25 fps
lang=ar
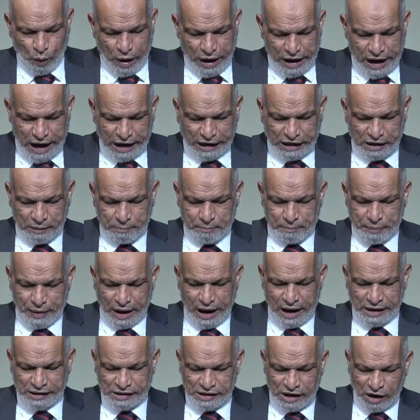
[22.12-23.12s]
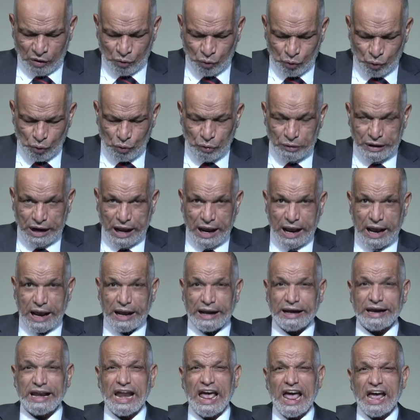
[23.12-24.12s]
ويجب ان يكون
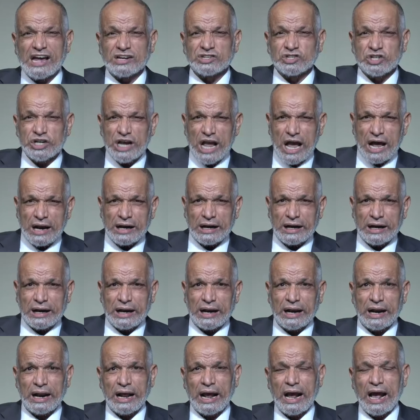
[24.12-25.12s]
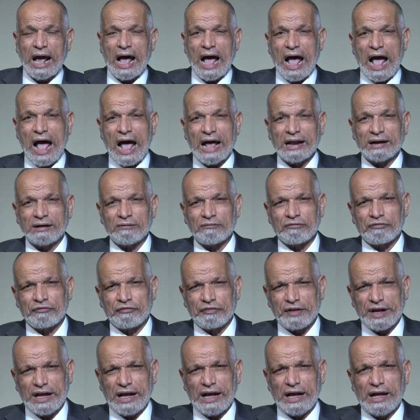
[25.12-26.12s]
ناشئا عن
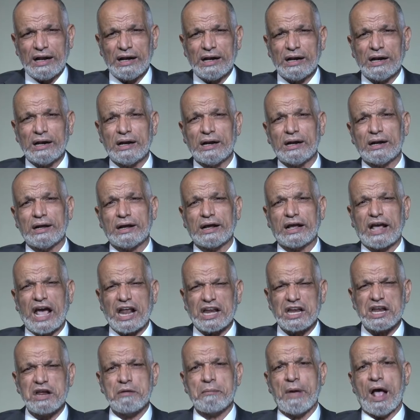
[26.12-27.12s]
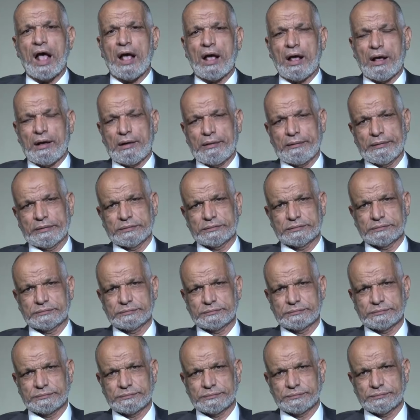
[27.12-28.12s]
فعل جريمه
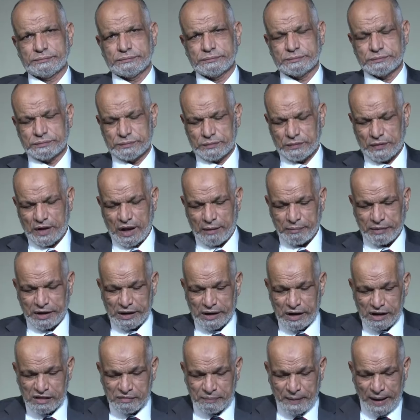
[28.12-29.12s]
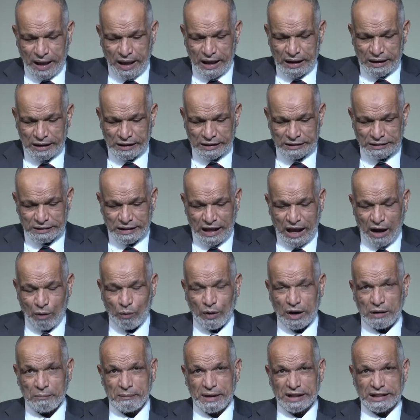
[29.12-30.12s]
ده بالنسبة
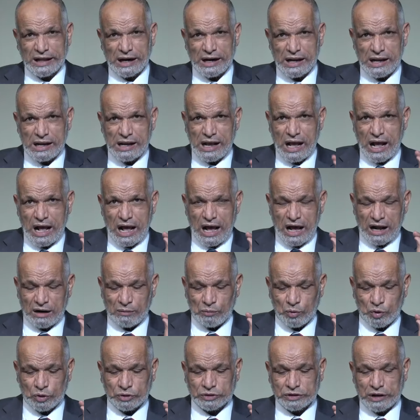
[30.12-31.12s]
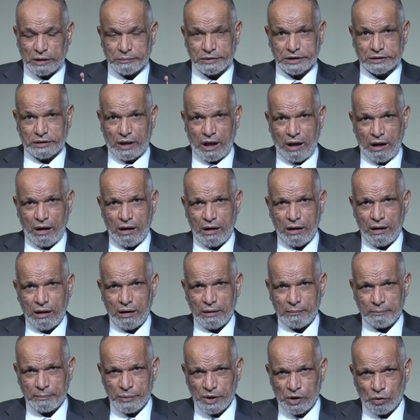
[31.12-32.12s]
للدعوة المدنية المرتبطة
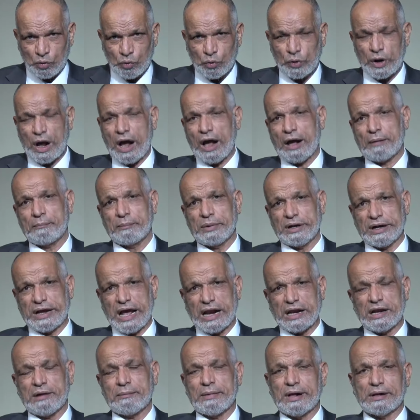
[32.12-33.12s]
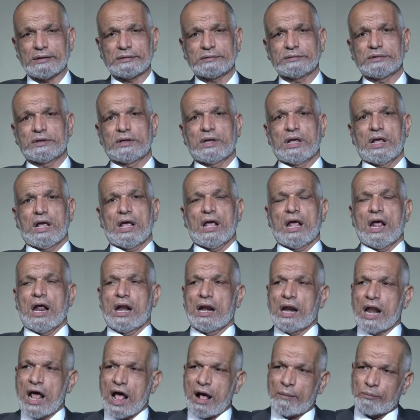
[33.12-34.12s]
بالجنح بالجريمة
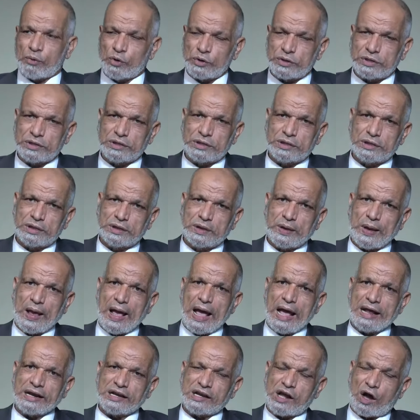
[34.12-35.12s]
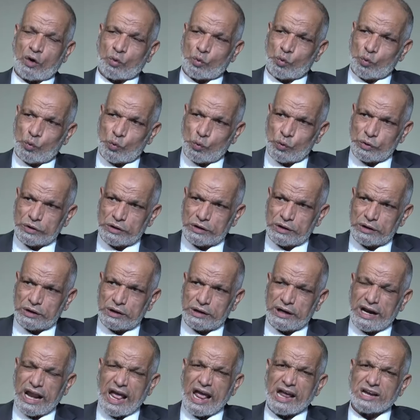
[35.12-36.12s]
لابد أن يكون
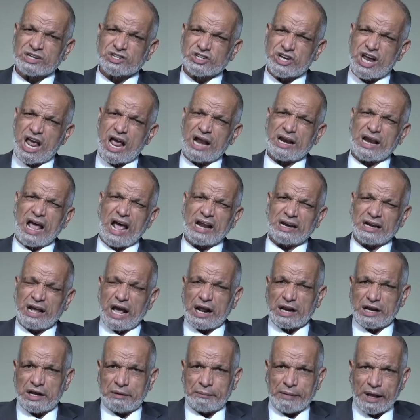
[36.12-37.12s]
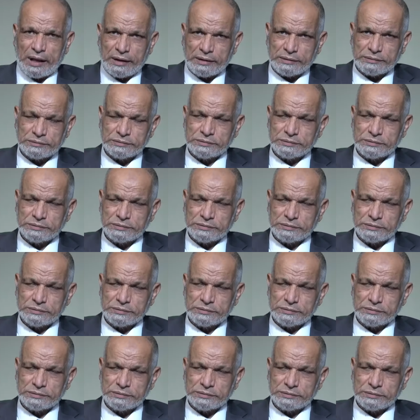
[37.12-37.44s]
ناشئا عن جريمة